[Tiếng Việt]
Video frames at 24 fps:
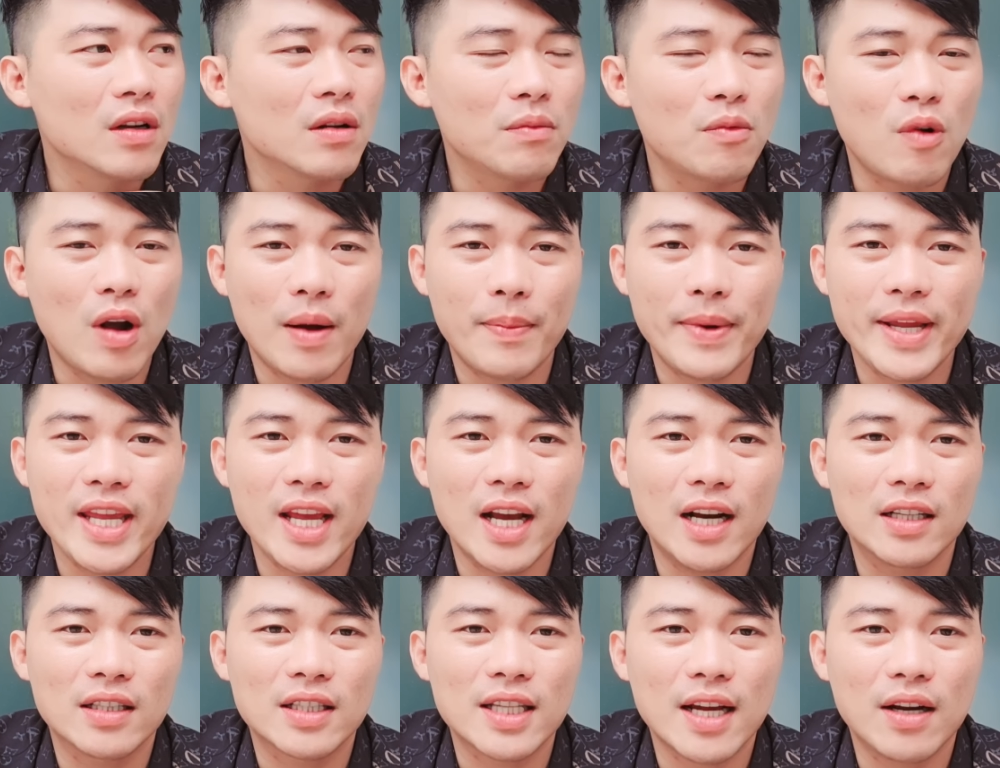và bây
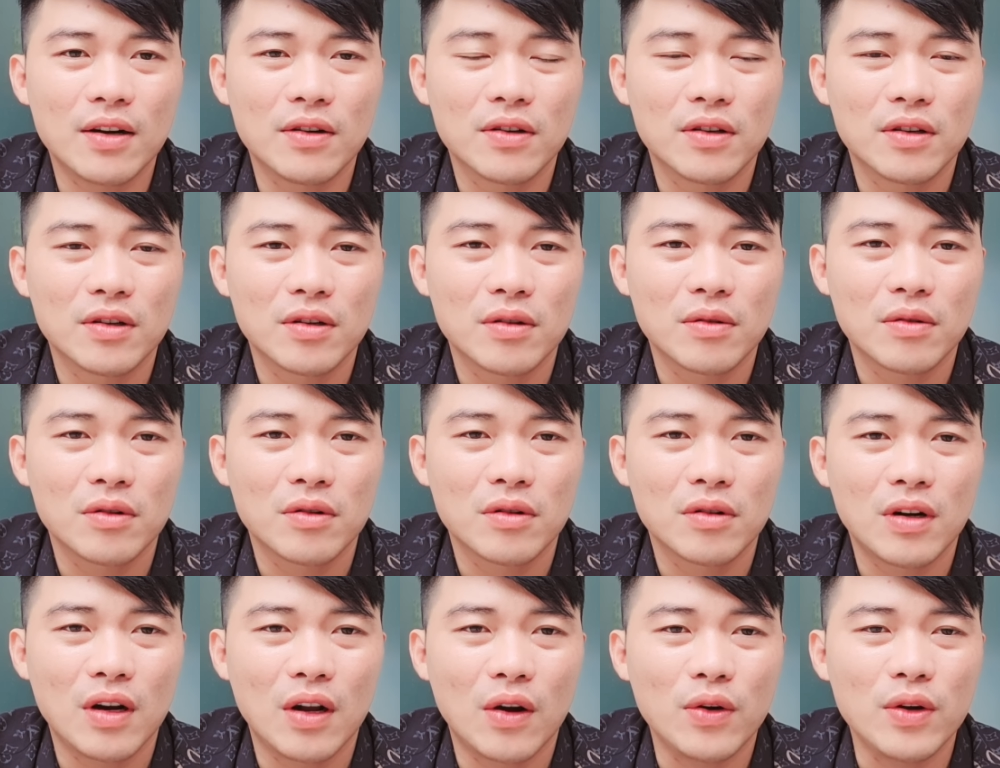giờ sao
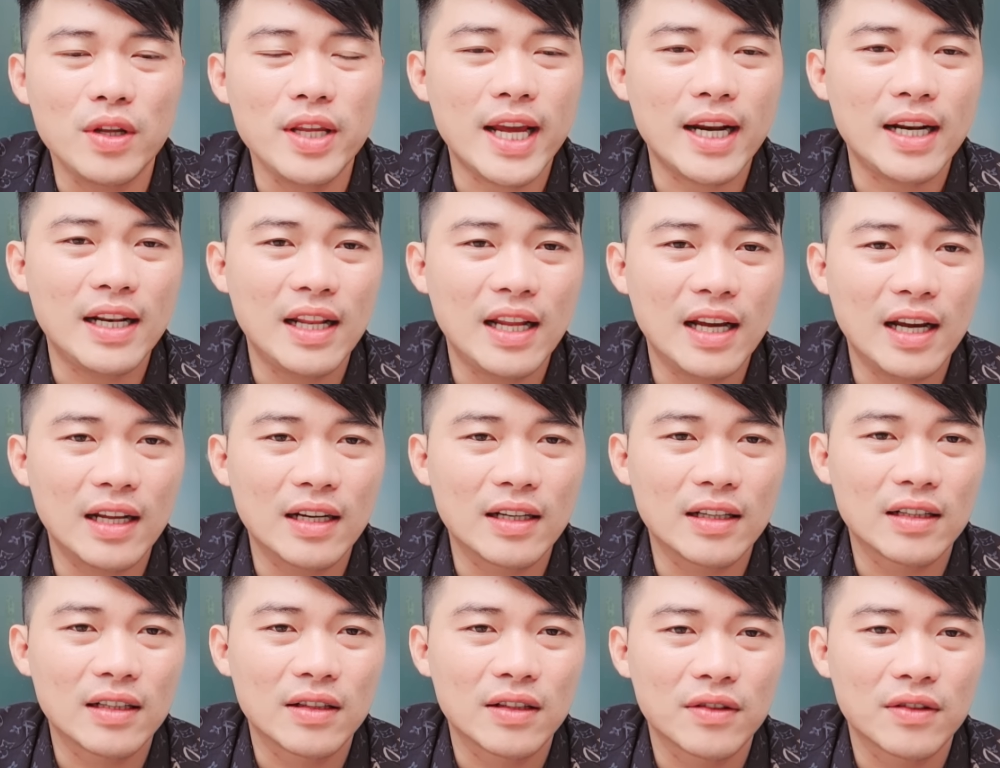nổi danh lên